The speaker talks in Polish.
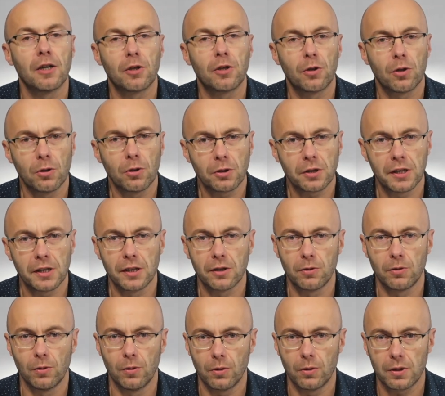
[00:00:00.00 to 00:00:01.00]
Krótki
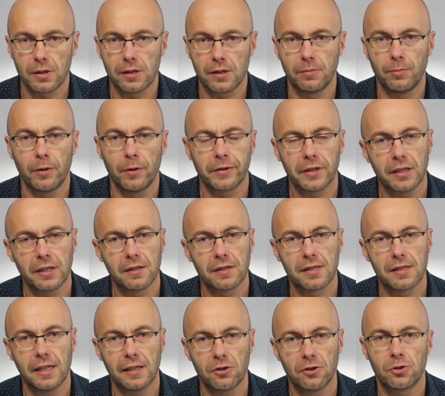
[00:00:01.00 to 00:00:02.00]
kurs powinien
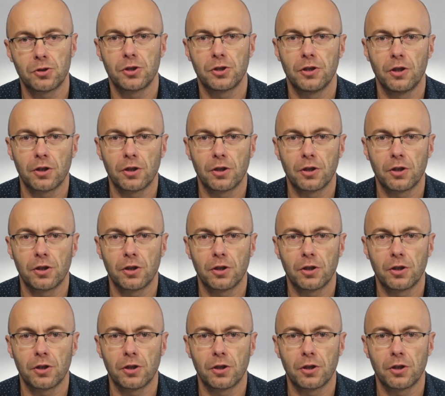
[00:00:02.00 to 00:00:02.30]
zająć